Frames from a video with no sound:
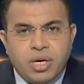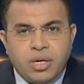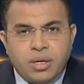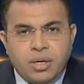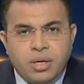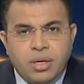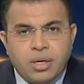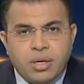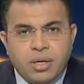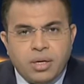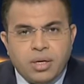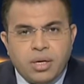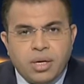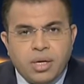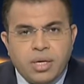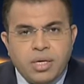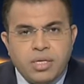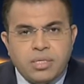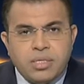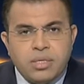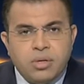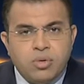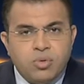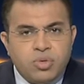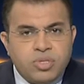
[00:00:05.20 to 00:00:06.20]
قرار
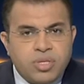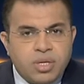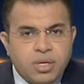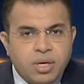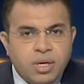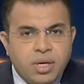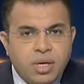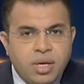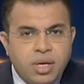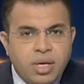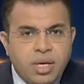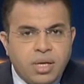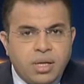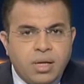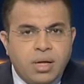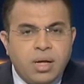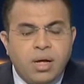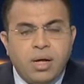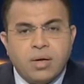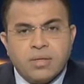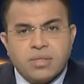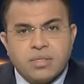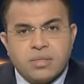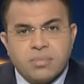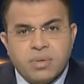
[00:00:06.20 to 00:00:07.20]
رئيس الوزراء
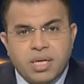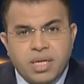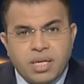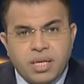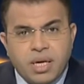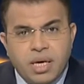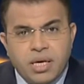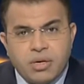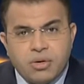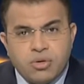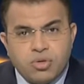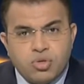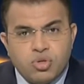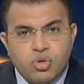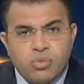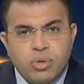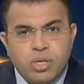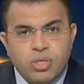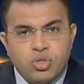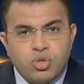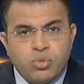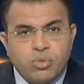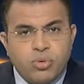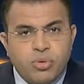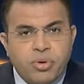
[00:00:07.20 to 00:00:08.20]
الخاص بإلغاء الرسوم
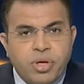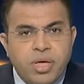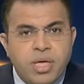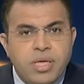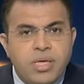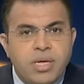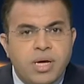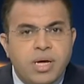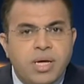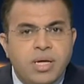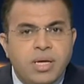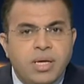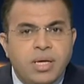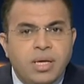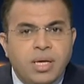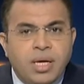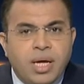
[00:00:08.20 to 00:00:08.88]
الجمركية